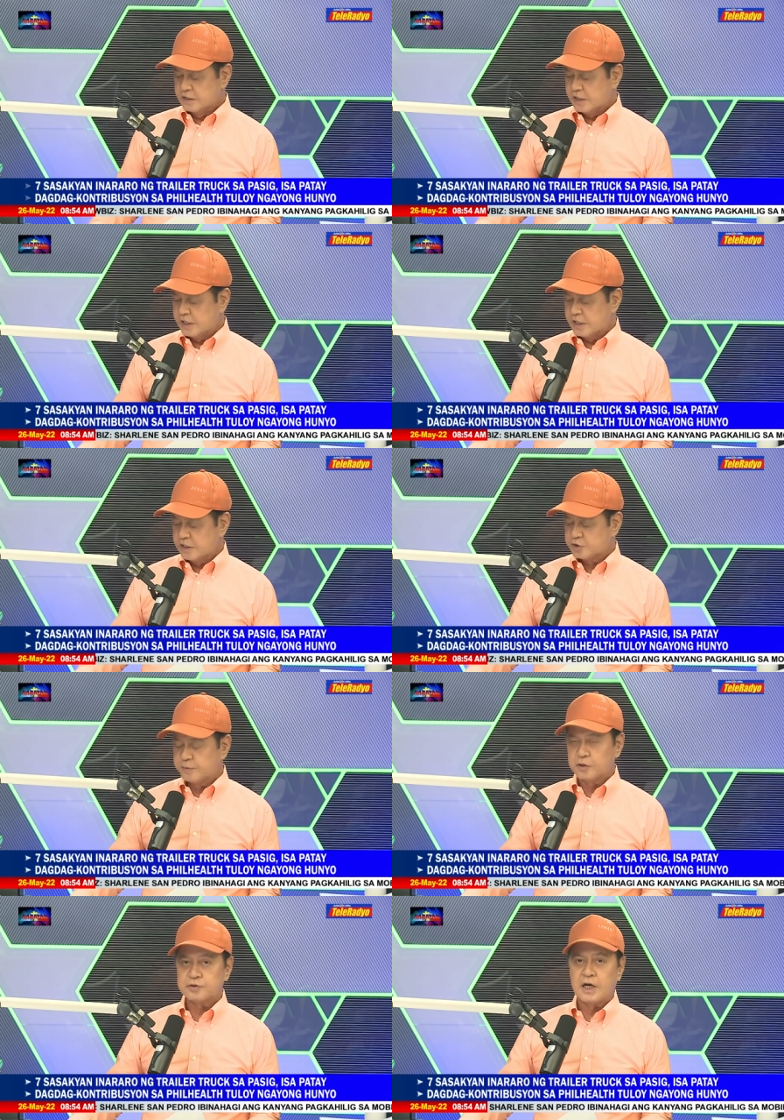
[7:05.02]
Uh,
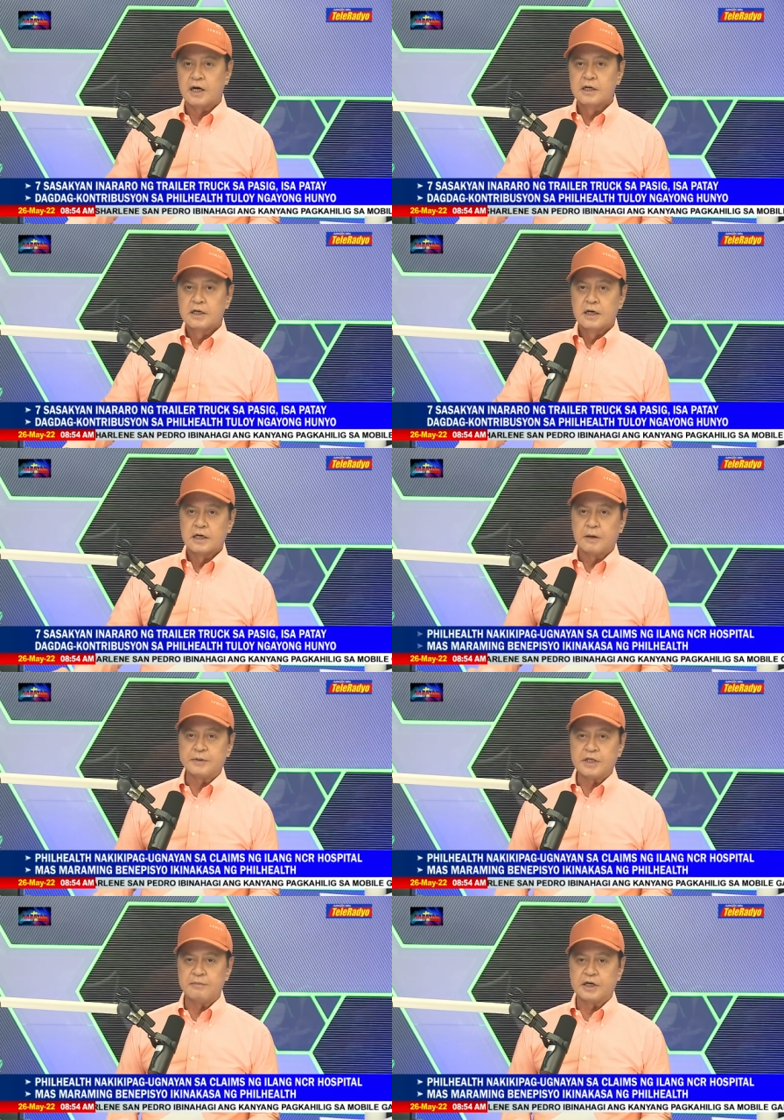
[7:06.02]
sumagot na.
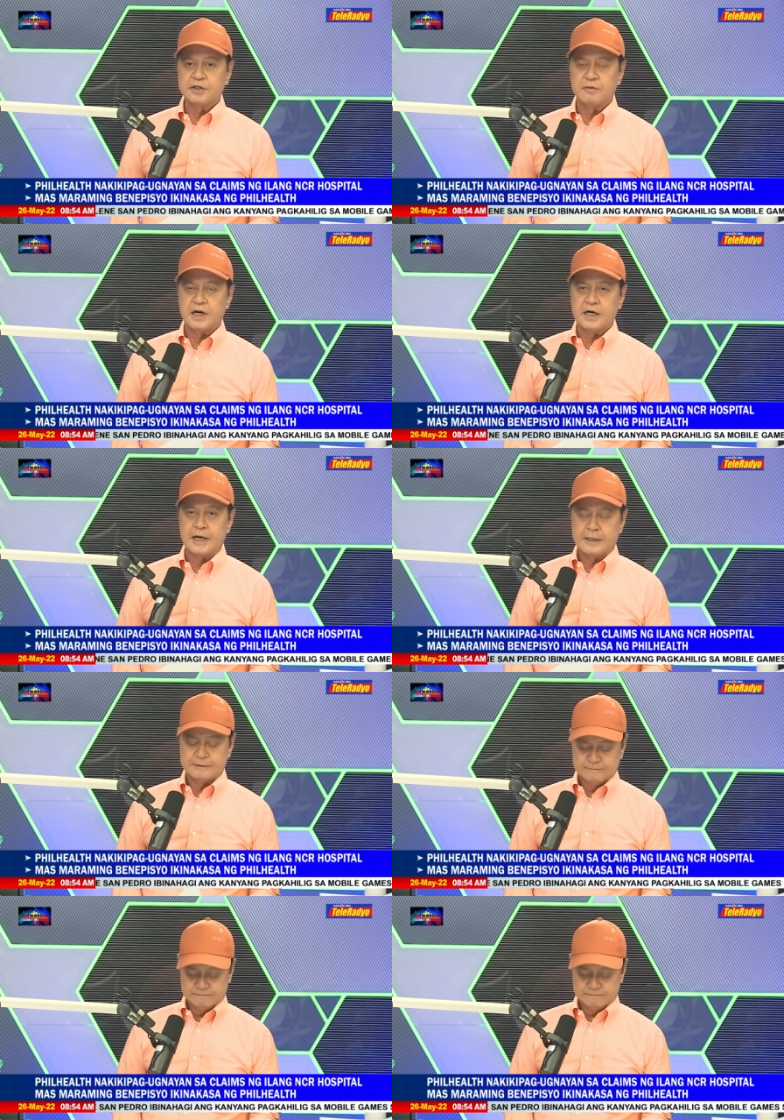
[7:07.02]
Kapitan, magandang umaga.